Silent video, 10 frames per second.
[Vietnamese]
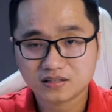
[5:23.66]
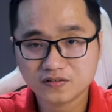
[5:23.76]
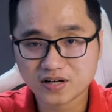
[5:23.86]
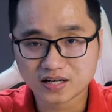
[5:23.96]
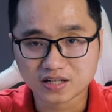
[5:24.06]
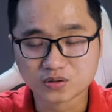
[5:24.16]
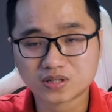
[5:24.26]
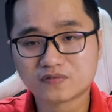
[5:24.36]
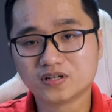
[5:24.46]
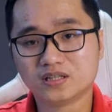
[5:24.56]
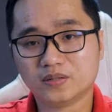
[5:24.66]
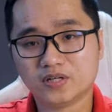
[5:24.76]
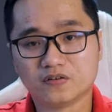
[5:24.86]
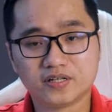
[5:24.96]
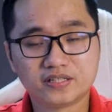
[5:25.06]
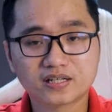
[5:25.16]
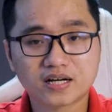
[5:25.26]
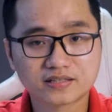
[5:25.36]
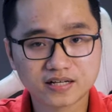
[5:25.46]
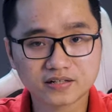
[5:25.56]
Như vậy là chúng ta vừa tìm hiểu về chiếc
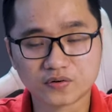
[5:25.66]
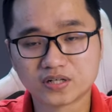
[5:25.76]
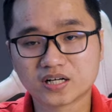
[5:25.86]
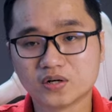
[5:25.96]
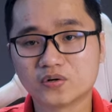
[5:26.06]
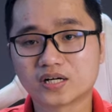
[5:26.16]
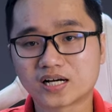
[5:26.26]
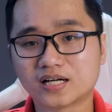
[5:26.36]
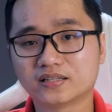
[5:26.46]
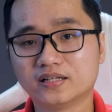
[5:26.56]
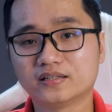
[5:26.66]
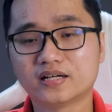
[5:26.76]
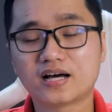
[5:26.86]
Asus ROG Huracan thế hệ thứ